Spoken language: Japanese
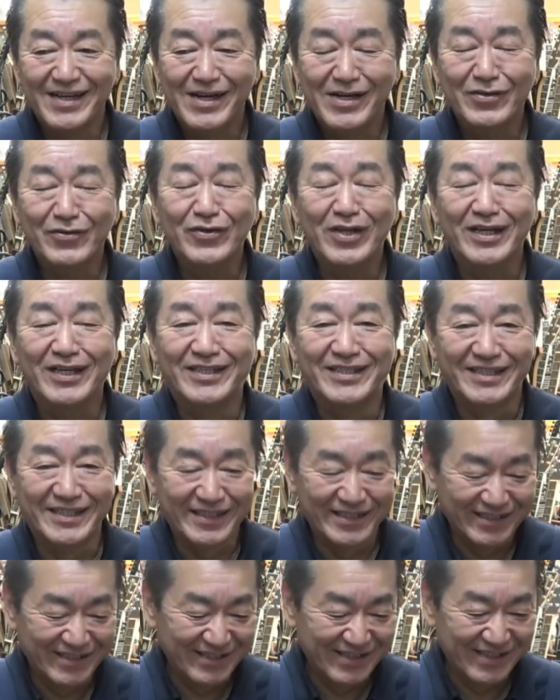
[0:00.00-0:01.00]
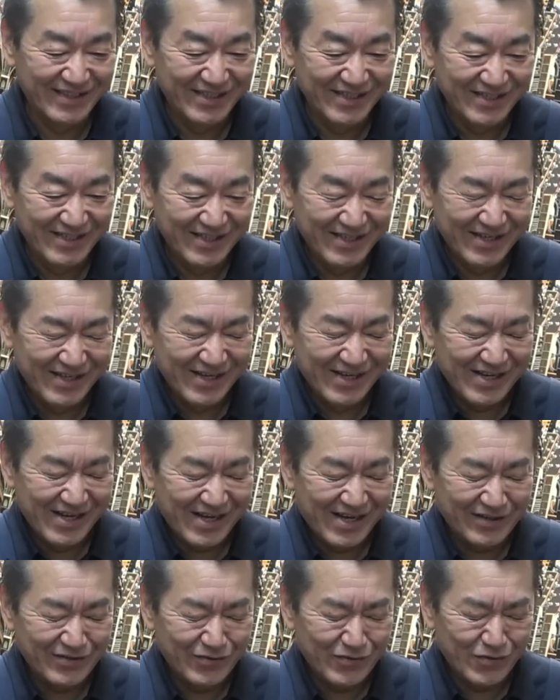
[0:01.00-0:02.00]
楽だし
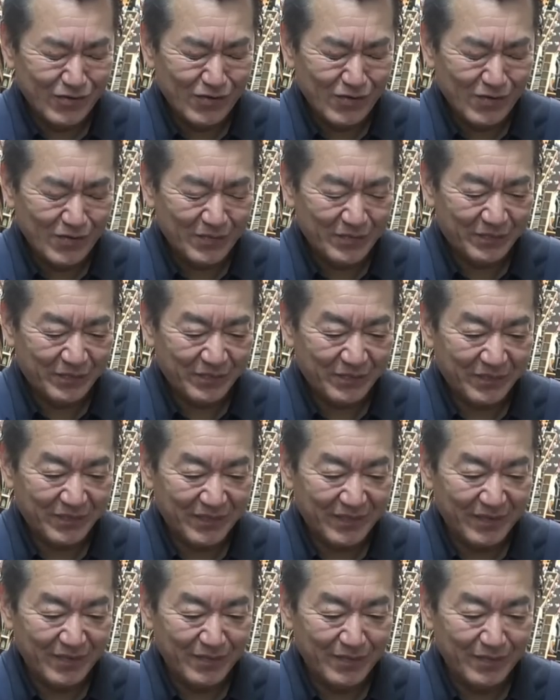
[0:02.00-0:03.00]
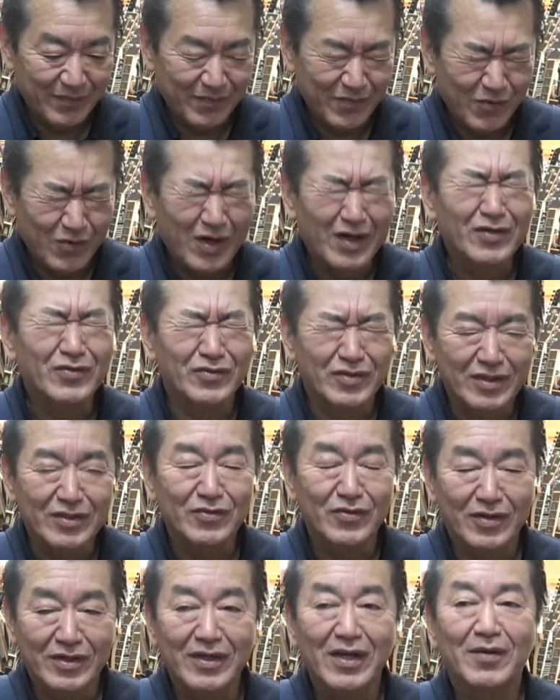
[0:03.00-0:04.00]
あの儲かるしね
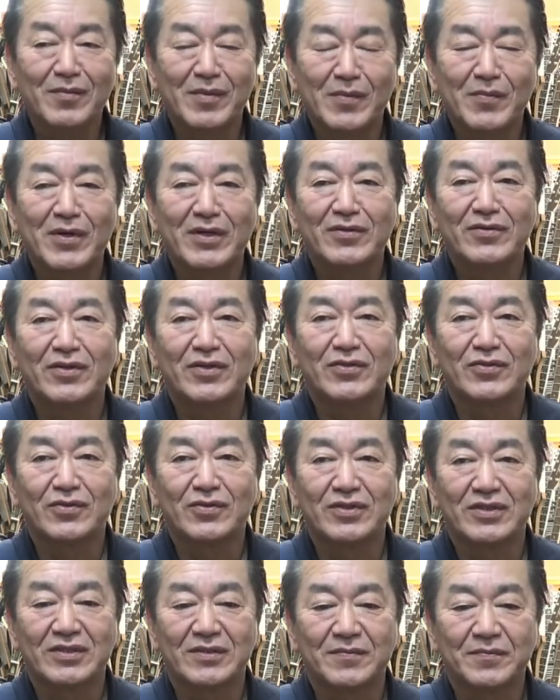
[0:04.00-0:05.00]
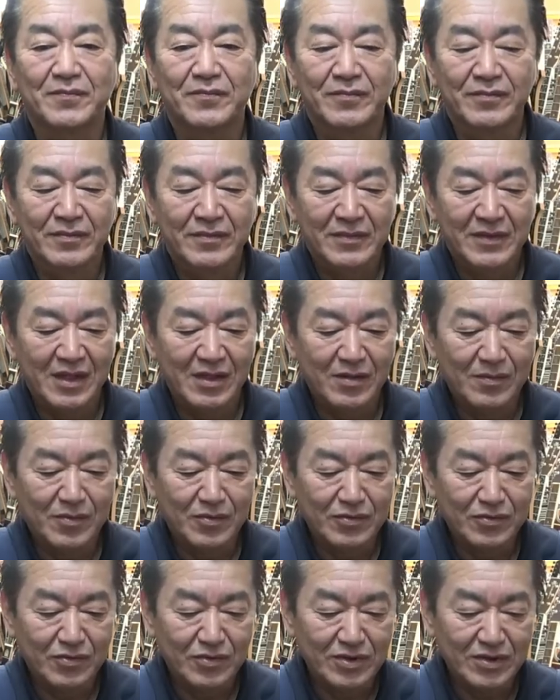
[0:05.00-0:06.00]
それり幅もあるでしょうしただ
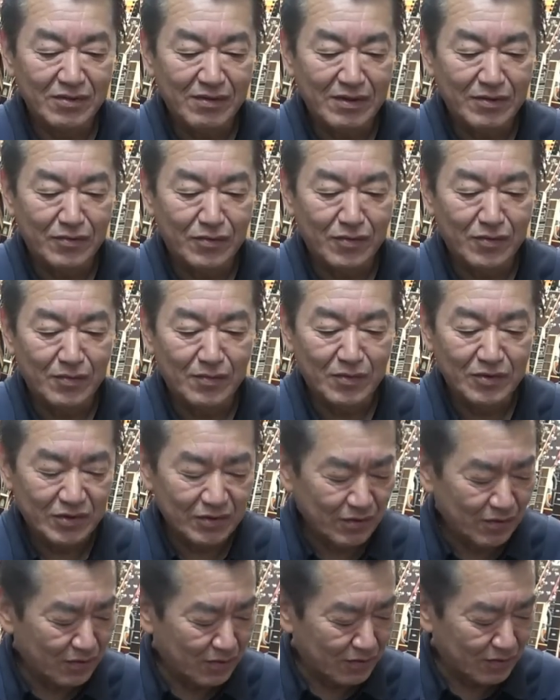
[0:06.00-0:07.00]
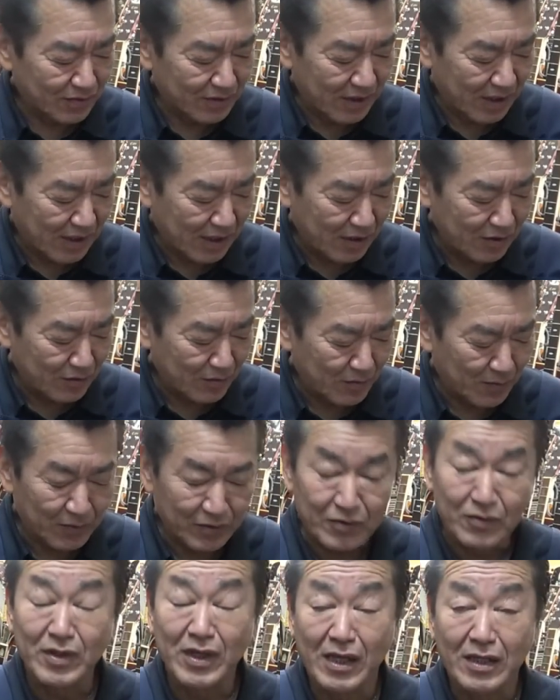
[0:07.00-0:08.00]
僕としてはあのもちろん高いのもも
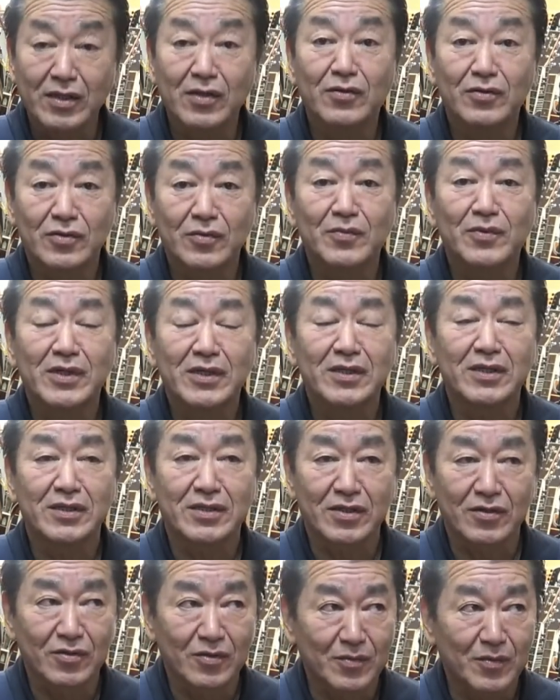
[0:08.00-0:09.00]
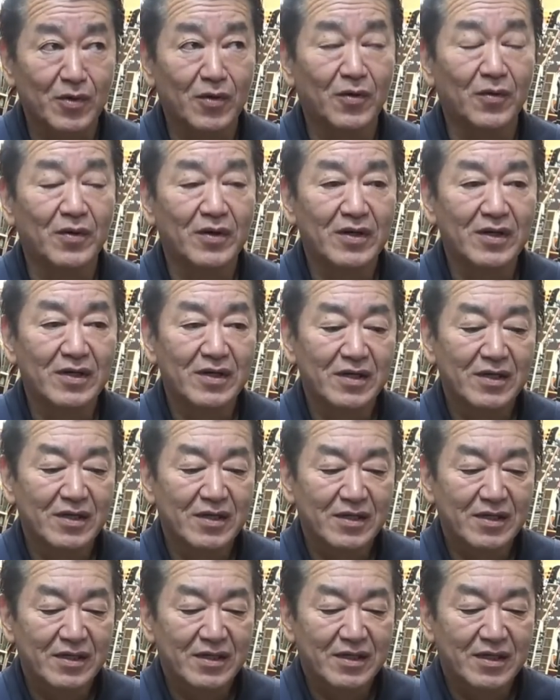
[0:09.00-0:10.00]
ちろんやってるつもりなんですけども
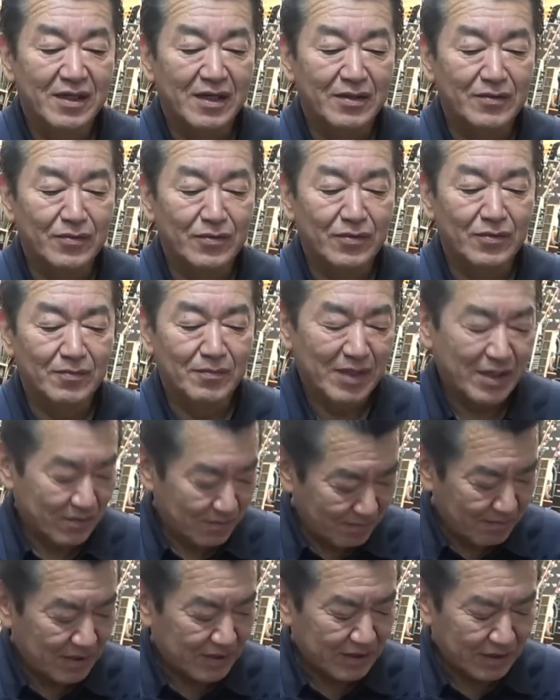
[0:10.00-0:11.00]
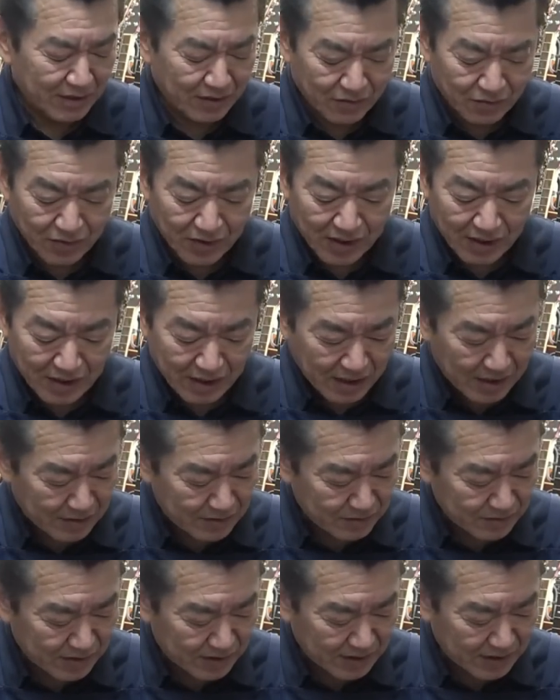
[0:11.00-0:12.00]
あの、まあ、まさにこれからやる
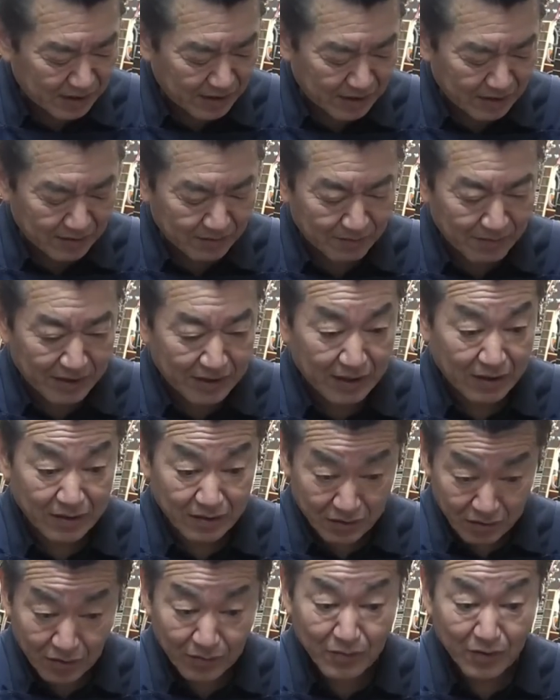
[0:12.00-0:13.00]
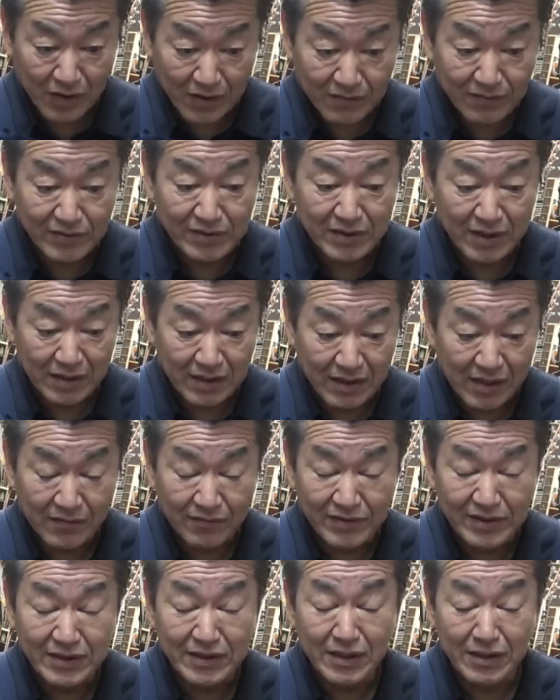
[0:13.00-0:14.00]
ギターまた今日も FG,
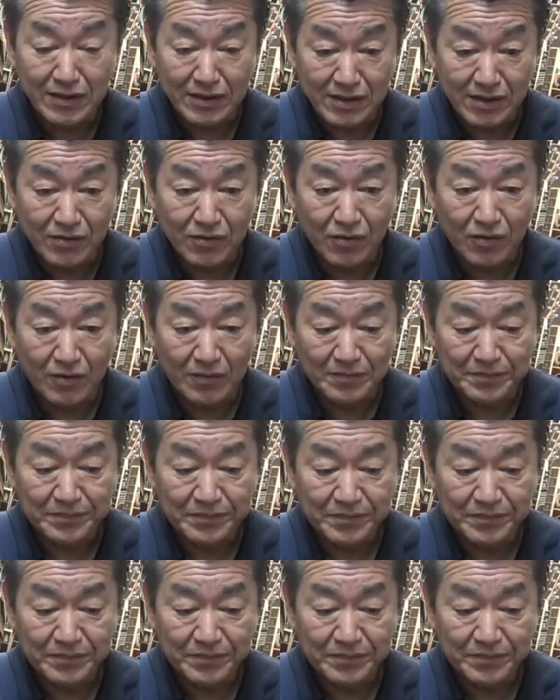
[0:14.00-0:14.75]
FG なんですけど